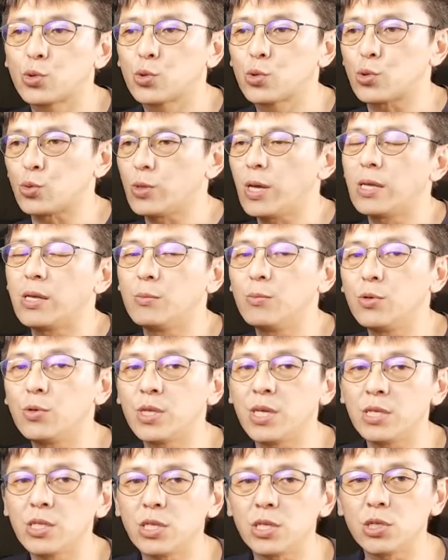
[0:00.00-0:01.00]
主要的目
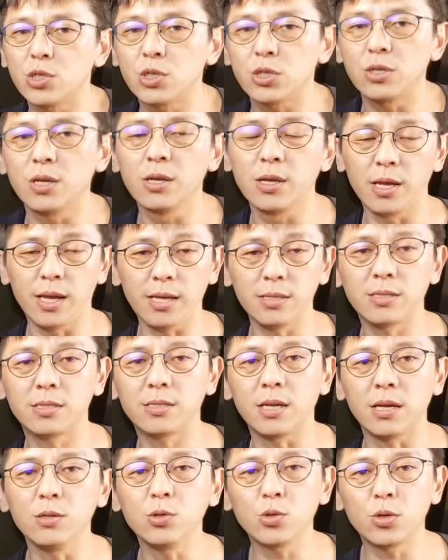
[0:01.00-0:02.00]
的性是，哎，
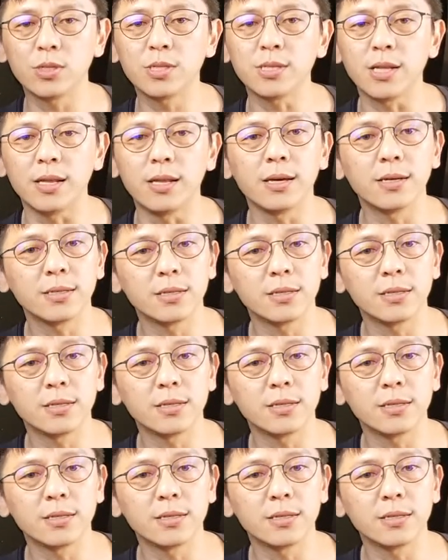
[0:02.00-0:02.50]
乘坐起来的